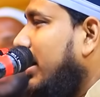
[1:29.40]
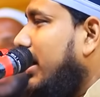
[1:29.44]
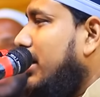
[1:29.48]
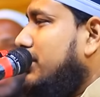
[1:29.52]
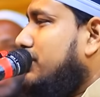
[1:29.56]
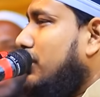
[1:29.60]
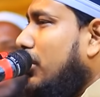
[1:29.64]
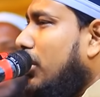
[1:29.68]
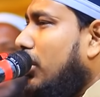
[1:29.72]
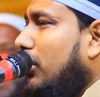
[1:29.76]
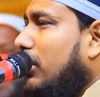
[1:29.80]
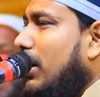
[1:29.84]

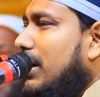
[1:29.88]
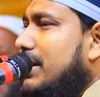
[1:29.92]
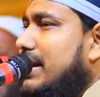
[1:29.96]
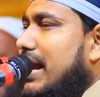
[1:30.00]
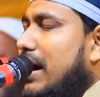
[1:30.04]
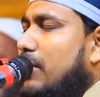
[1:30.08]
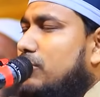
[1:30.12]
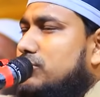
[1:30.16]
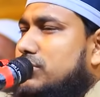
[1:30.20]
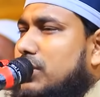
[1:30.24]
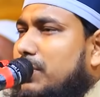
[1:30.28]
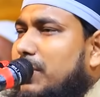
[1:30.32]
এ জোরে
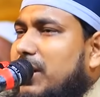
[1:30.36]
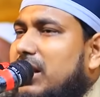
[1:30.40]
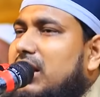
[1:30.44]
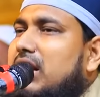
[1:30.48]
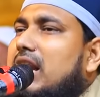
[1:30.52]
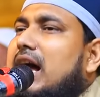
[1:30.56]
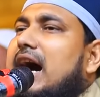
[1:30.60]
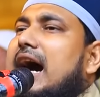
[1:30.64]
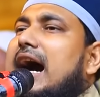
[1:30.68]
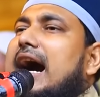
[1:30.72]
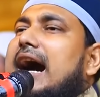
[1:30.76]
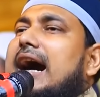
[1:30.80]
কন
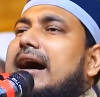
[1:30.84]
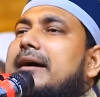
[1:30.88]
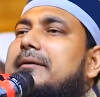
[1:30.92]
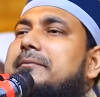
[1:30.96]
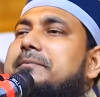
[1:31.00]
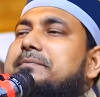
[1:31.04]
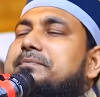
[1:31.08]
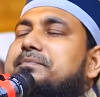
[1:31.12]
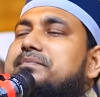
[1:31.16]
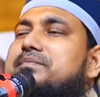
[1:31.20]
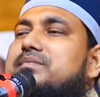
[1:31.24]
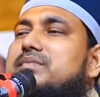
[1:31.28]
নাউজুবিল্লাহ
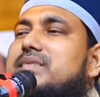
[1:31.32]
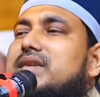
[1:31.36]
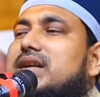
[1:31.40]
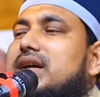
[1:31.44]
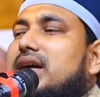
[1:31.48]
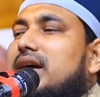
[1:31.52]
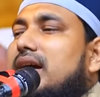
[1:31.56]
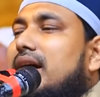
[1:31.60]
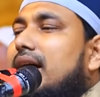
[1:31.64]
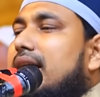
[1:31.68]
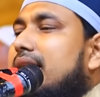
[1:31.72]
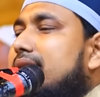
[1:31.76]

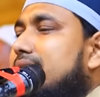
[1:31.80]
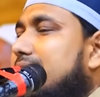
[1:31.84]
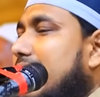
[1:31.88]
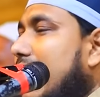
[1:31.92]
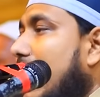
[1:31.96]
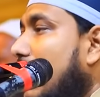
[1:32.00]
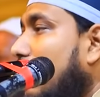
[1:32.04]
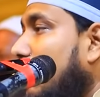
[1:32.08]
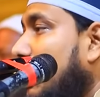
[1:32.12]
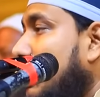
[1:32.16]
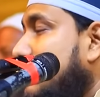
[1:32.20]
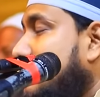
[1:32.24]

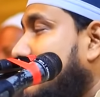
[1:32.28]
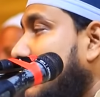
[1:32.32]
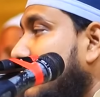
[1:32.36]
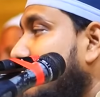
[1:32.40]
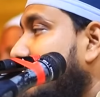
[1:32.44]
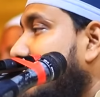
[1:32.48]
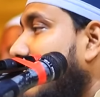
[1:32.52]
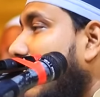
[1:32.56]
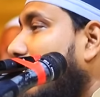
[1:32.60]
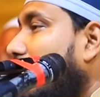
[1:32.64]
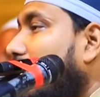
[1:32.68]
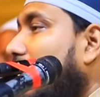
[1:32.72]
তাহলে চিন্তা